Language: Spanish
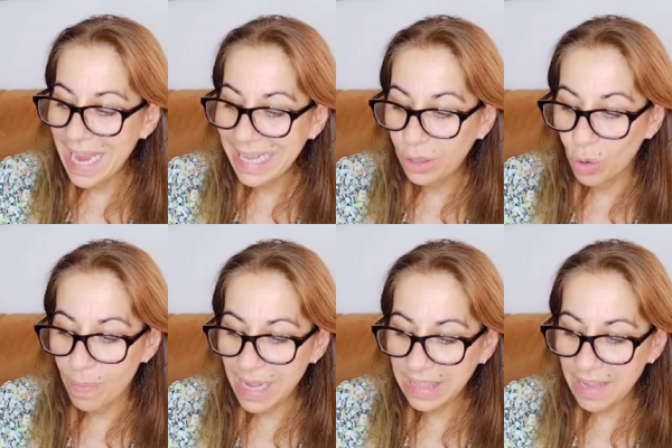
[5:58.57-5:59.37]
El
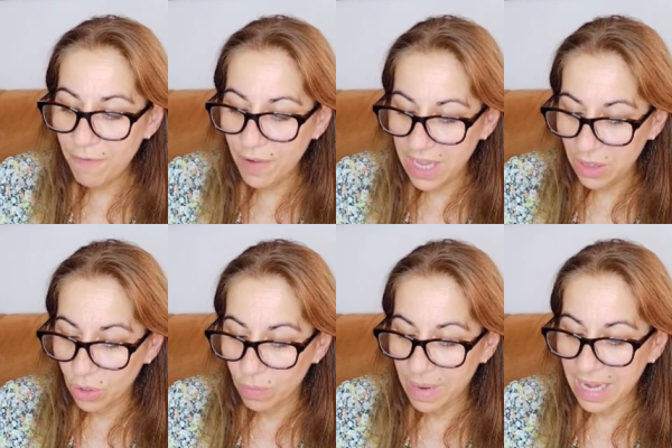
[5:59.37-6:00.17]
tomate
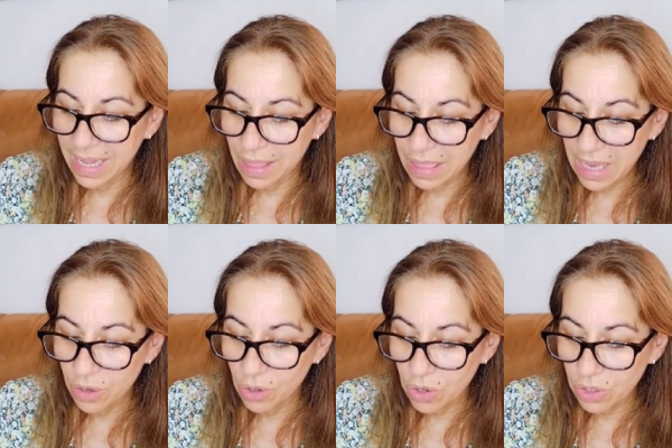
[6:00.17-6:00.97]
frito vale
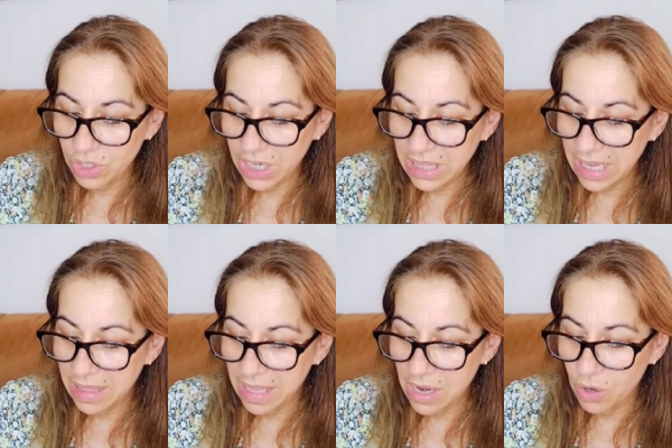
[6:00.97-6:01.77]

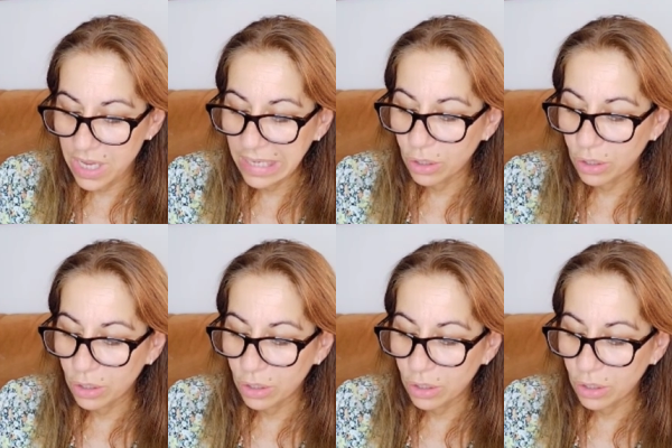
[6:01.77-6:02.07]
0,85 y